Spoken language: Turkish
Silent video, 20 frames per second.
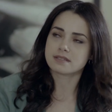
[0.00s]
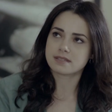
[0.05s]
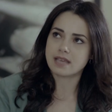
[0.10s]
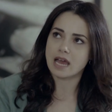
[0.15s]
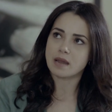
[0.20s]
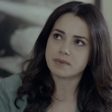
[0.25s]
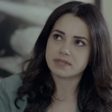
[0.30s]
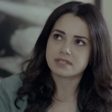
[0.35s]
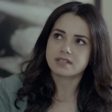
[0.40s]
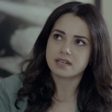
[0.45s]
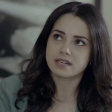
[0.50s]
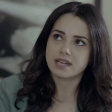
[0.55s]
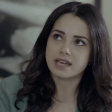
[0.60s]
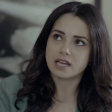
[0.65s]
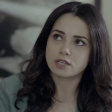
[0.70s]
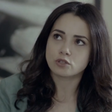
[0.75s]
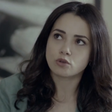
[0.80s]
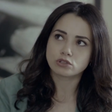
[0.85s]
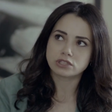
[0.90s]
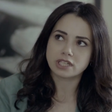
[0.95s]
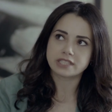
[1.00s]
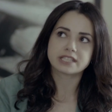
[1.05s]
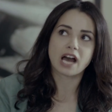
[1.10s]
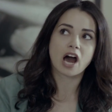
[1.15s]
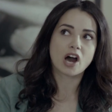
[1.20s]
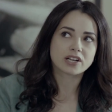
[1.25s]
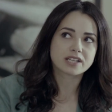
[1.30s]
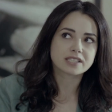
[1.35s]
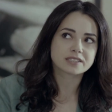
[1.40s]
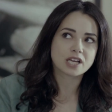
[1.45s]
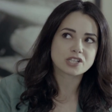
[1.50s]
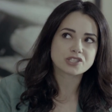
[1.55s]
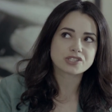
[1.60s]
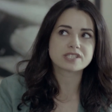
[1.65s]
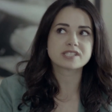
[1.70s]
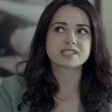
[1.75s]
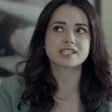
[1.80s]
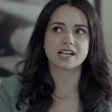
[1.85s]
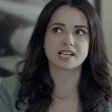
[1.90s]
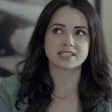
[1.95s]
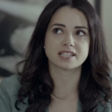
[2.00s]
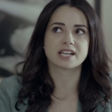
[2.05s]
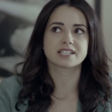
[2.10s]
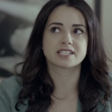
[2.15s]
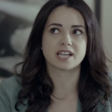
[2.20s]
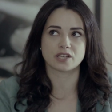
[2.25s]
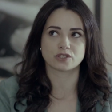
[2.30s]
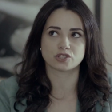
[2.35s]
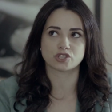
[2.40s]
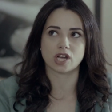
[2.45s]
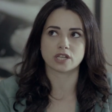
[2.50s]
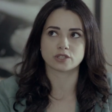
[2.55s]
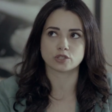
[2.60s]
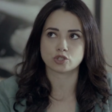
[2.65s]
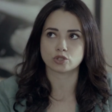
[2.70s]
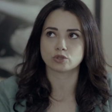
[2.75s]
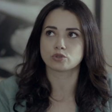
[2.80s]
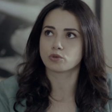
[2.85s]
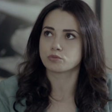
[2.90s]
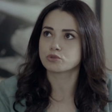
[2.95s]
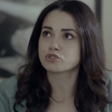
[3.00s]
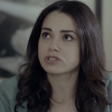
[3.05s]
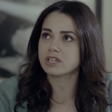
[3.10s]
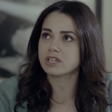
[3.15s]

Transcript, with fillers: Sermet Karayel'le olan arkadaşınız ne kadar yanlış anlaşılıyormuş